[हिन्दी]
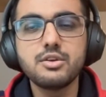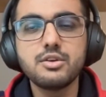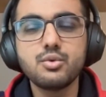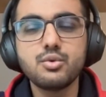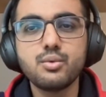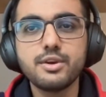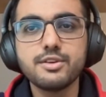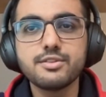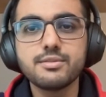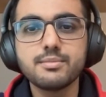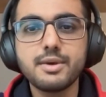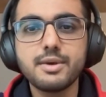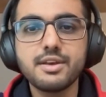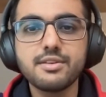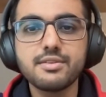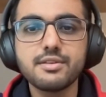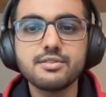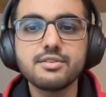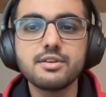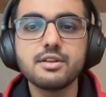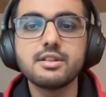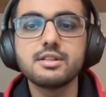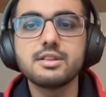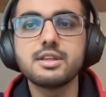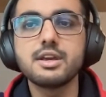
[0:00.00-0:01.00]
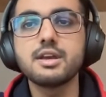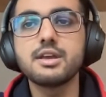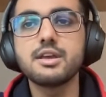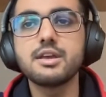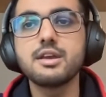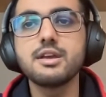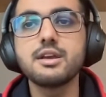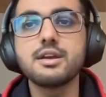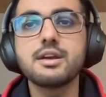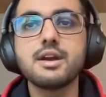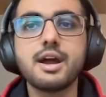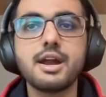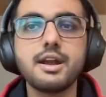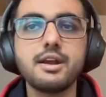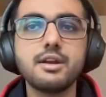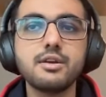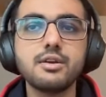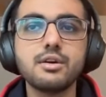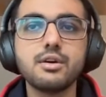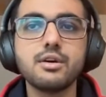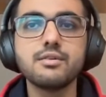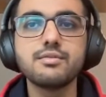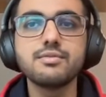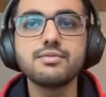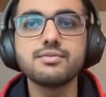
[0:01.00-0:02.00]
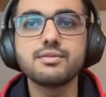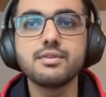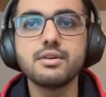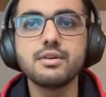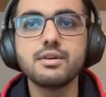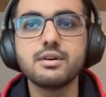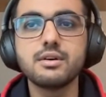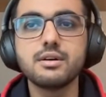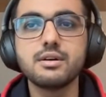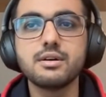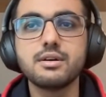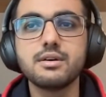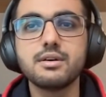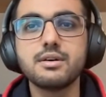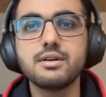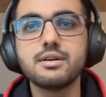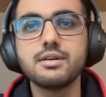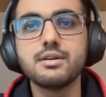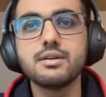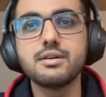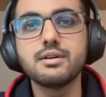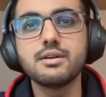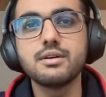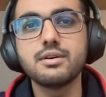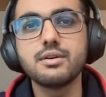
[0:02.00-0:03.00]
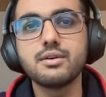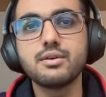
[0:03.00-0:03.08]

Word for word: यूएस में ऐसा चलता है कि काइंड kind ऑफ of, uh,